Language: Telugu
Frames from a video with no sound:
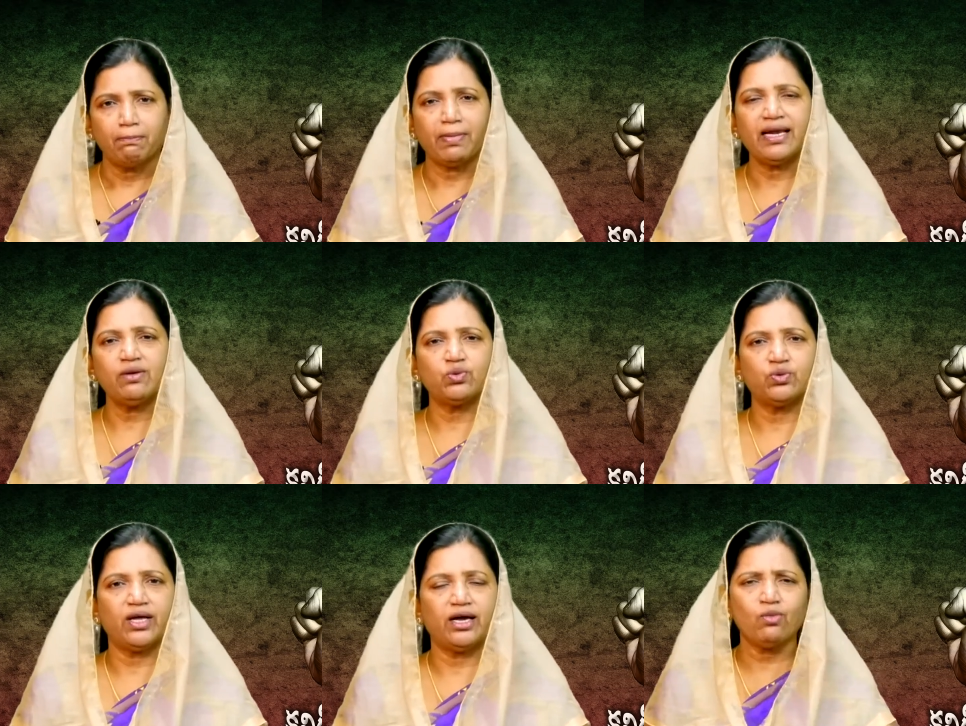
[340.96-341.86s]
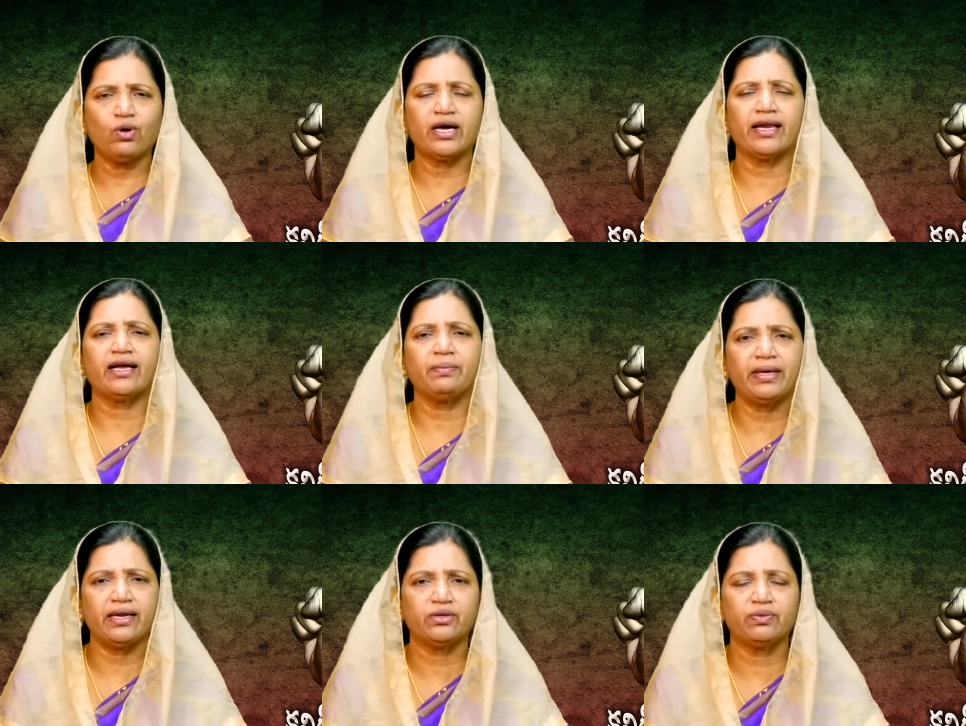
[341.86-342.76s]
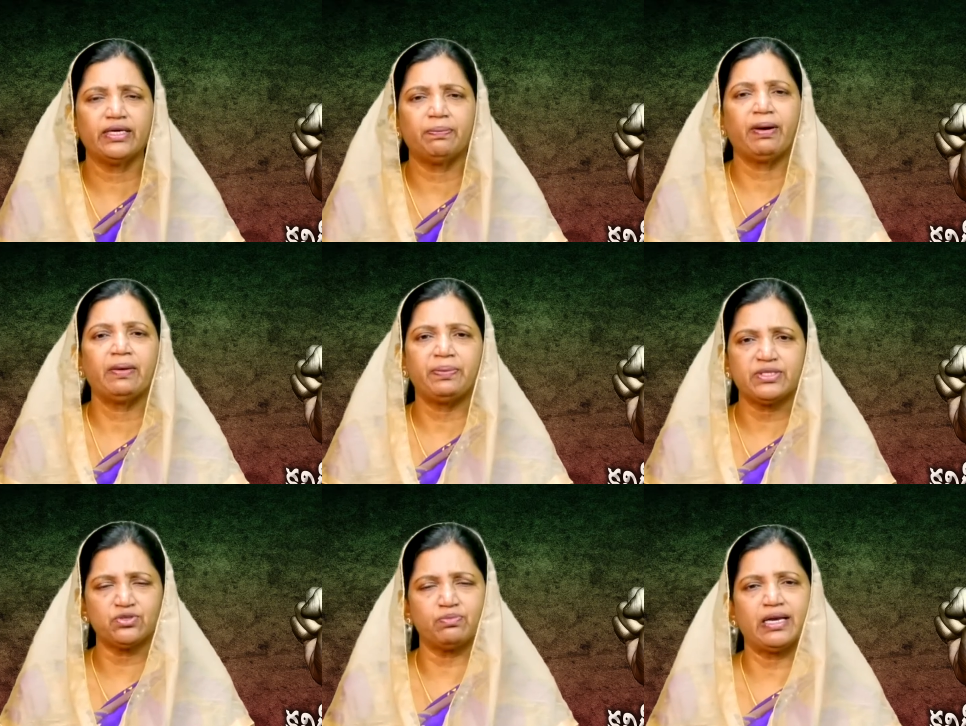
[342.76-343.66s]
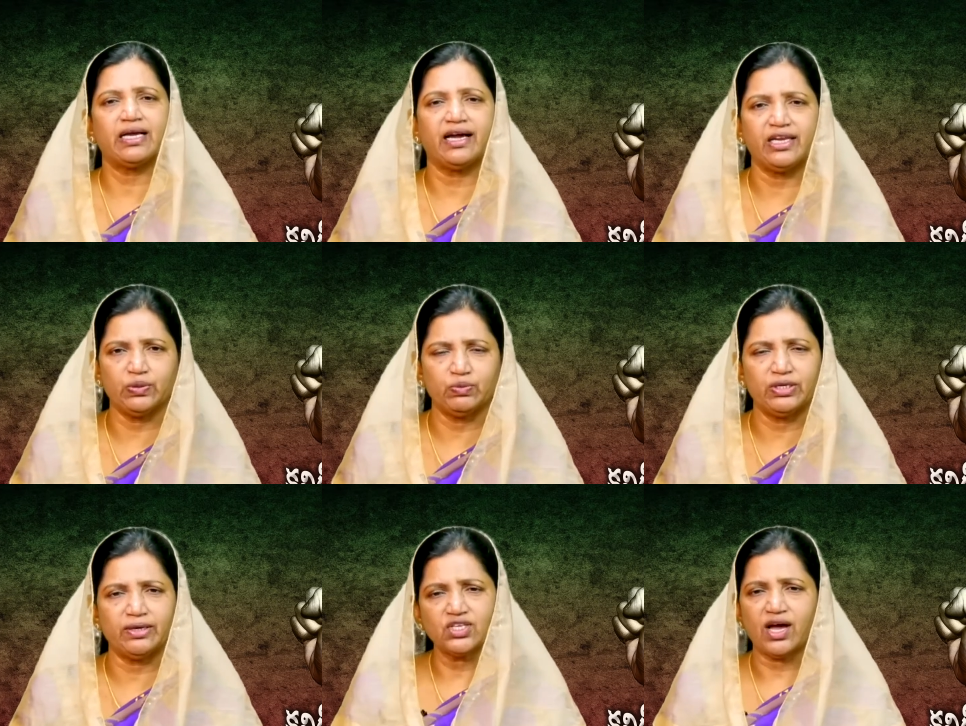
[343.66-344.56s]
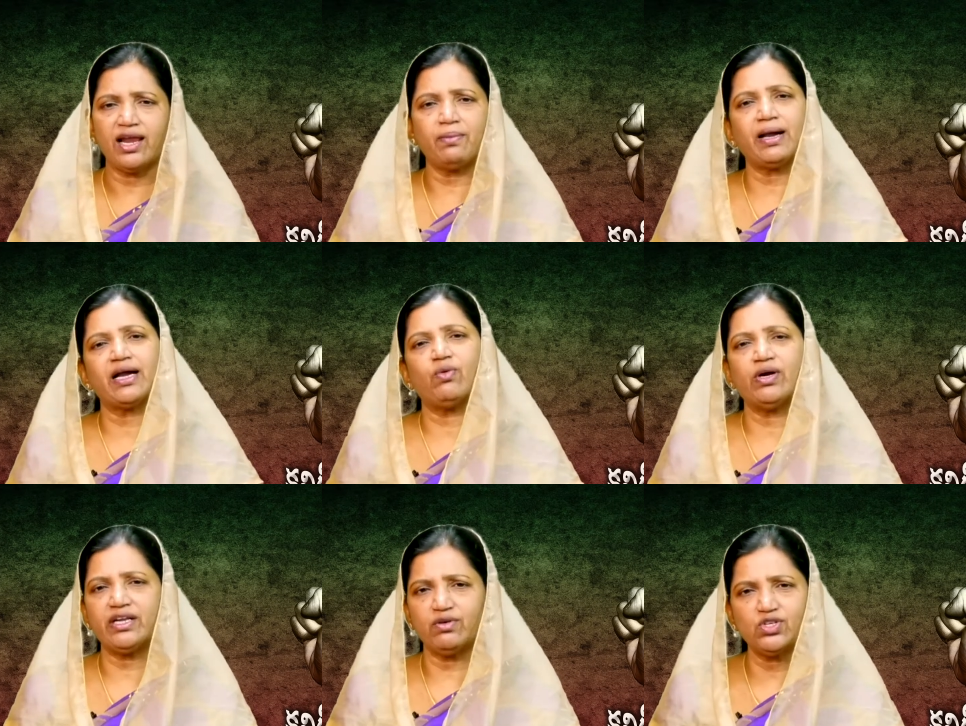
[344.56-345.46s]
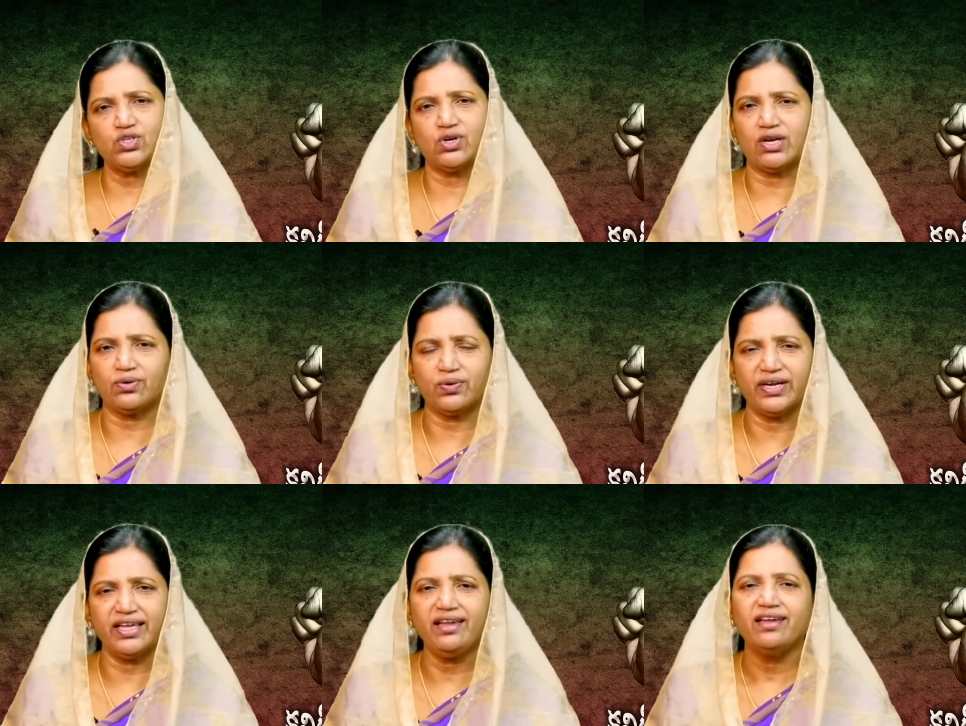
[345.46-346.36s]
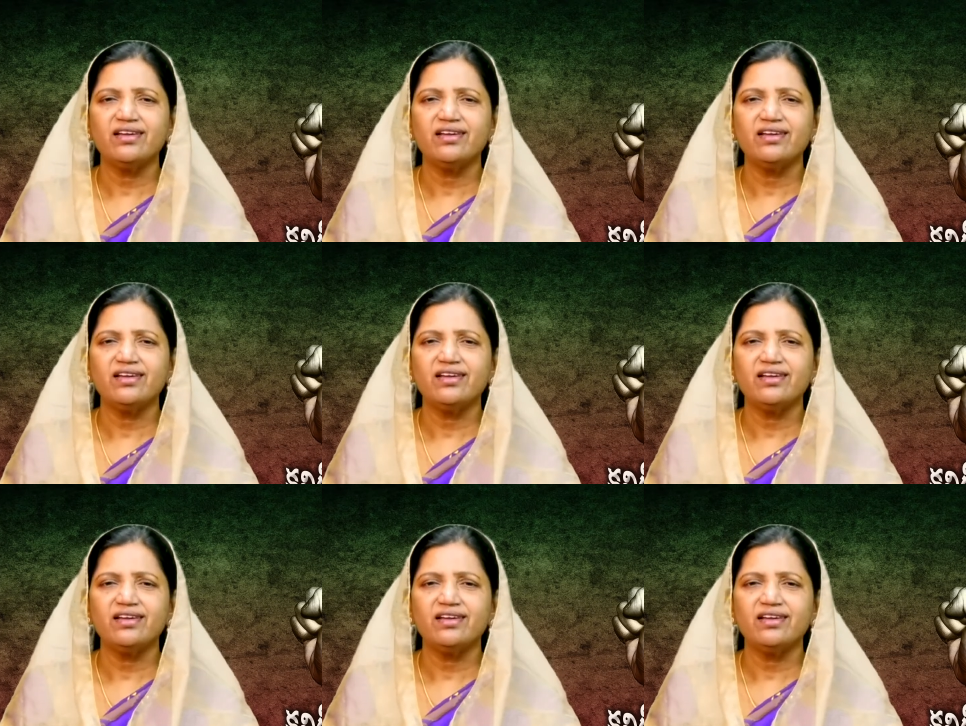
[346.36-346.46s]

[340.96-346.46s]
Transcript: మనం కూడా ఒక రకమైనటువంటి పర్పస్ మనం కలిగి ఉంటాం చాలా బాగా వంట వచ్చు అనుకోండి